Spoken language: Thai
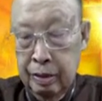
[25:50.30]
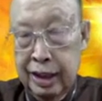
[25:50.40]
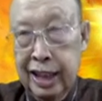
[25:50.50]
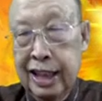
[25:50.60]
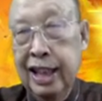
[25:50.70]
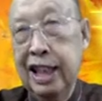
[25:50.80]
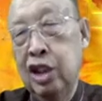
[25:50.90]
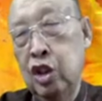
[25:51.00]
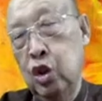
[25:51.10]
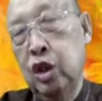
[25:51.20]
สิ่งที่ดี
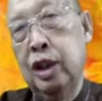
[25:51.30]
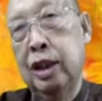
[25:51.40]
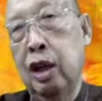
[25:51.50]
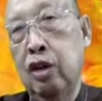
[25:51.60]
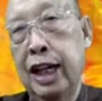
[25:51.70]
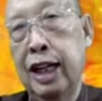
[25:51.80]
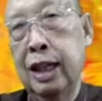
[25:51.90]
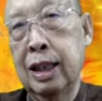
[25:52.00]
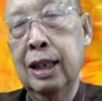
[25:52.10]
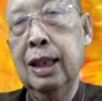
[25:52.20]
ที่สุดที่เขาได้นะ่ะ
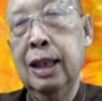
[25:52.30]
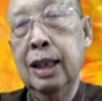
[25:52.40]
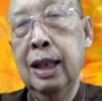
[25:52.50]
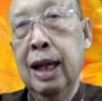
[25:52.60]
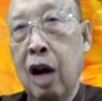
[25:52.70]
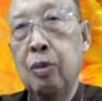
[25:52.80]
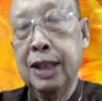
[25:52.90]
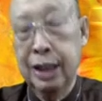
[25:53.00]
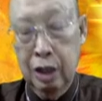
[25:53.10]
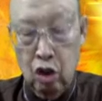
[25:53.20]
คือเขาประ
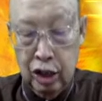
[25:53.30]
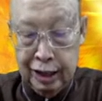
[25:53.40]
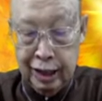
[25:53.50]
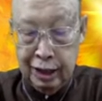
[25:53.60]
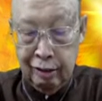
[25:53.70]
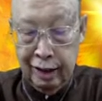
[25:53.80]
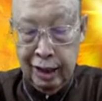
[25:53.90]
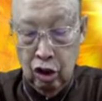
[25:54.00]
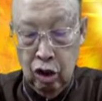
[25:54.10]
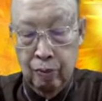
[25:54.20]
เสริฐของในจักรสวรรค์
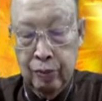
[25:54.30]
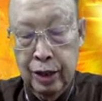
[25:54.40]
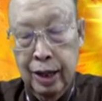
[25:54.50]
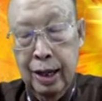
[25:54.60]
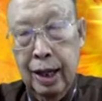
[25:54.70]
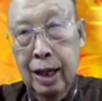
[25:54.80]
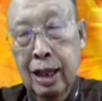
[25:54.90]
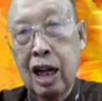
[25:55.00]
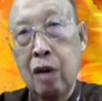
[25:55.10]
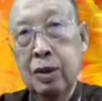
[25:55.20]
นะเนาะ หรือ
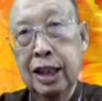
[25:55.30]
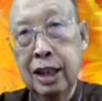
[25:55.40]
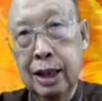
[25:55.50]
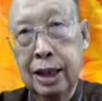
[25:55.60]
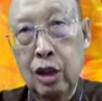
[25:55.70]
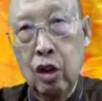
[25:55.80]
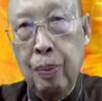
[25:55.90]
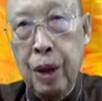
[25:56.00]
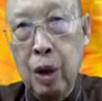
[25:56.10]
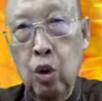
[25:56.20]
เขาประเสริฐเกี่ยวกับ
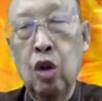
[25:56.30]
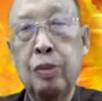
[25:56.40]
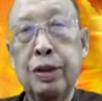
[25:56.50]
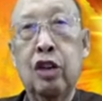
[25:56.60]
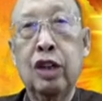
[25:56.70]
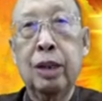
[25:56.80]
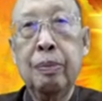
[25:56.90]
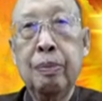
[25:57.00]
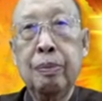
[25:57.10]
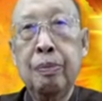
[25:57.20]
พระคุณของพระเจ้านะ
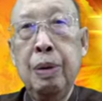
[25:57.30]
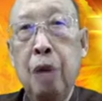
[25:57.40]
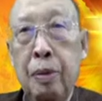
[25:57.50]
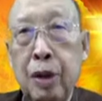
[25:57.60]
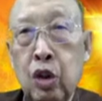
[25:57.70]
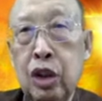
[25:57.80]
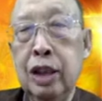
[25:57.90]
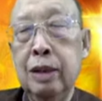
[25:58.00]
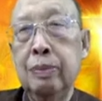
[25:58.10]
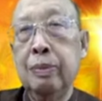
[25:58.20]
ไปมอบให้คนอื่
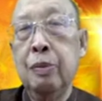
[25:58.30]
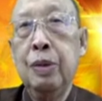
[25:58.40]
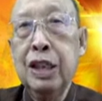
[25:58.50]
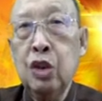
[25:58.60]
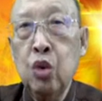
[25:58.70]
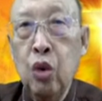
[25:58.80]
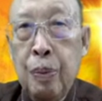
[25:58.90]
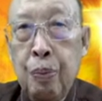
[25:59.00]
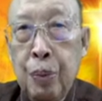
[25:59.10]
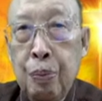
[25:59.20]
น เพื่อช่วย
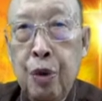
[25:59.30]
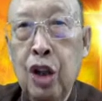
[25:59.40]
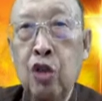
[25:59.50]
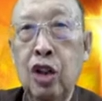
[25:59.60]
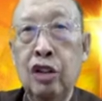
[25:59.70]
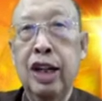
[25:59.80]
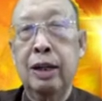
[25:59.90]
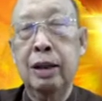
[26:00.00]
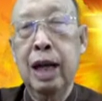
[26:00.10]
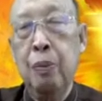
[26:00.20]
ปลดปล่อยคนเหล่านั้น
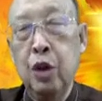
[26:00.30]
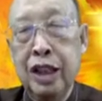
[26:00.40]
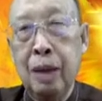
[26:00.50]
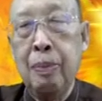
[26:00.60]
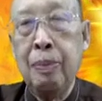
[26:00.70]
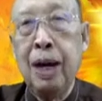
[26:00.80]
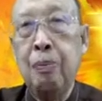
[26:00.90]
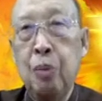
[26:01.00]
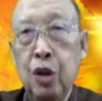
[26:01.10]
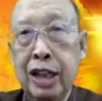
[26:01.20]
ให้พ้นจากบาปกรรม
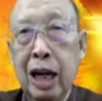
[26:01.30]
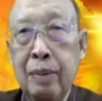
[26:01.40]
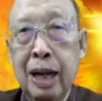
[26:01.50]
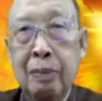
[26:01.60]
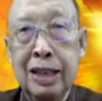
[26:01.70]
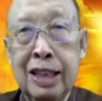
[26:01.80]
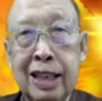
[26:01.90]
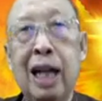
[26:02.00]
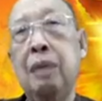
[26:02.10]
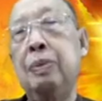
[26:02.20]
พ้น จากอำนาจมันส
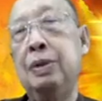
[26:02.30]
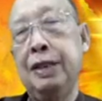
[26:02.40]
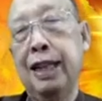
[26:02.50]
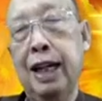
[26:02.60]
ตาน และพีวิสา